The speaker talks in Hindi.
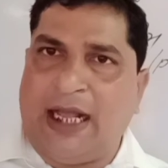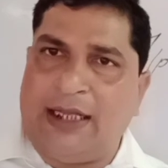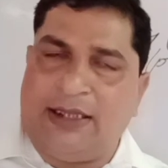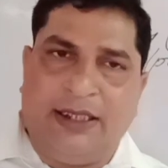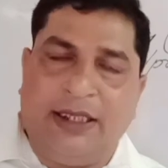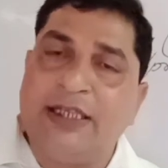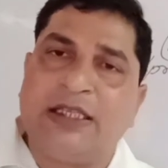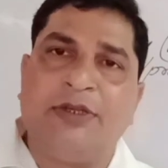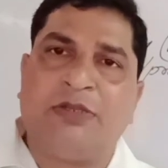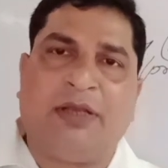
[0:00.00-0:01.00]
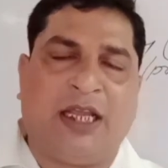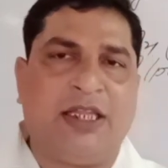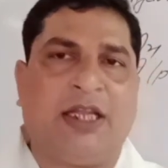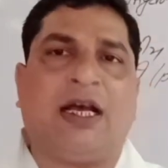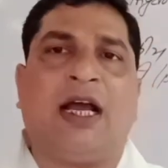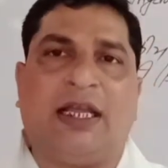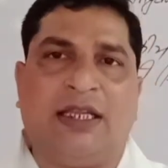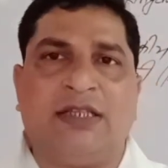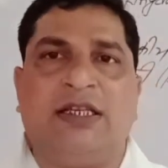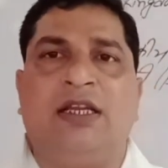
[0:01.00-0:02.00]
करते हैं ये सब इसमें केंद्रिका
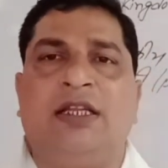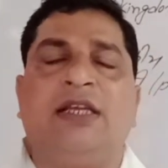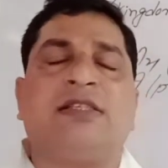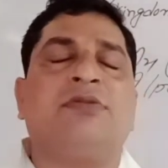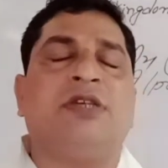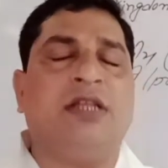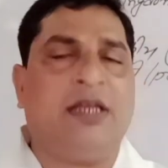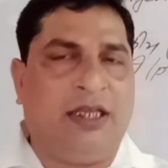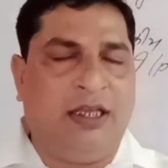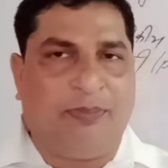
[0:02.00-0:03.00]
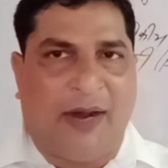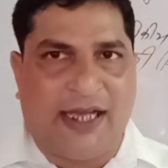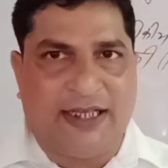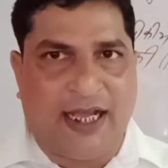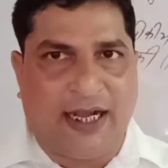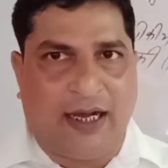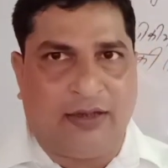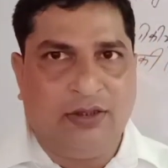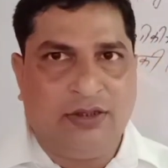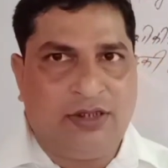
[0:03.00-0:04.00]
केंद्र झिल्ली ये सब चीज़ नहीं पाया जाएगा
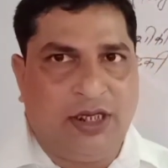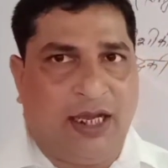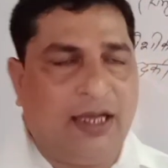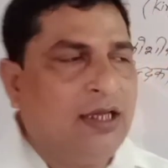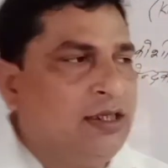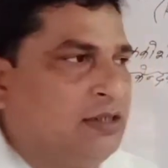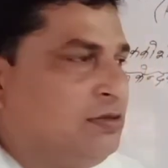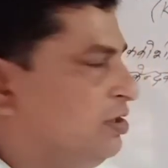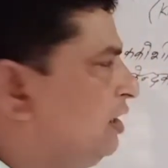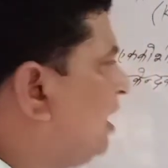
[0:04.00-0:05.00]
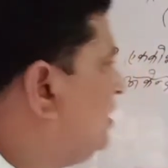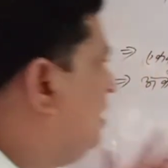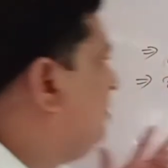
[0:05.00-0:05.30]
ठीक है ये सब चीज़ यहाँ नहीं